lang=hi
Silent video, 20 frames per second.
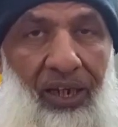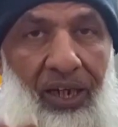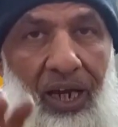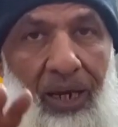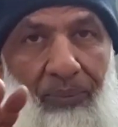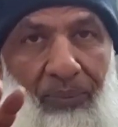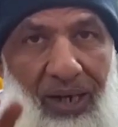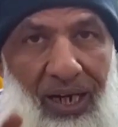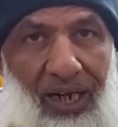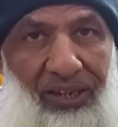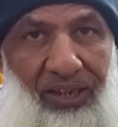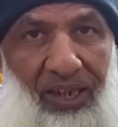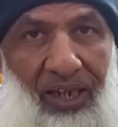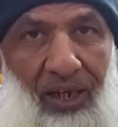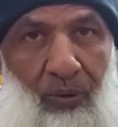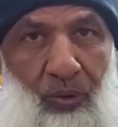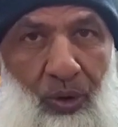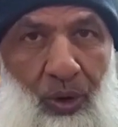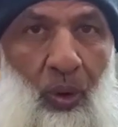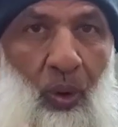क्या बात
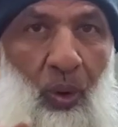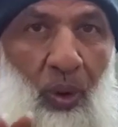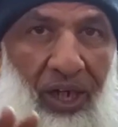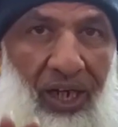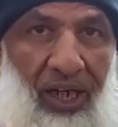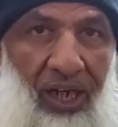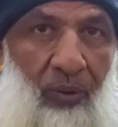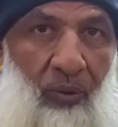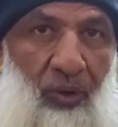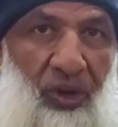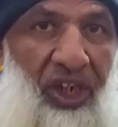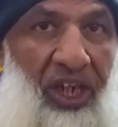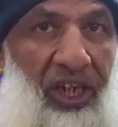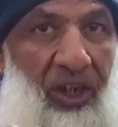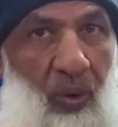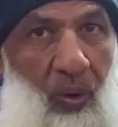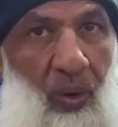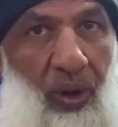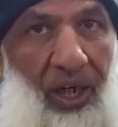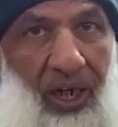है कुछ हो रहा है कुछ
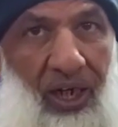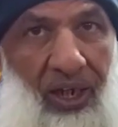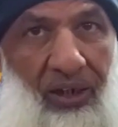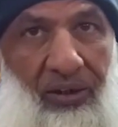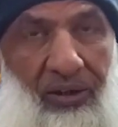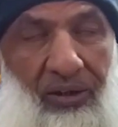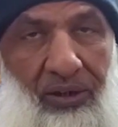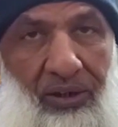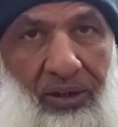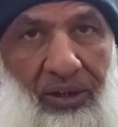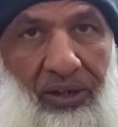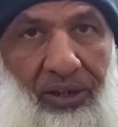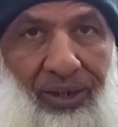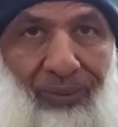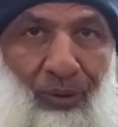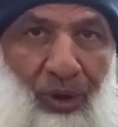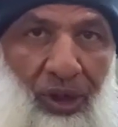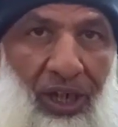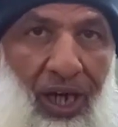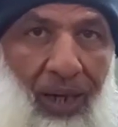नहीं हो रहा
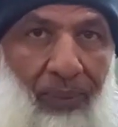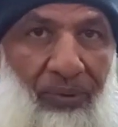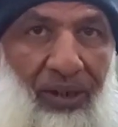ये मुझे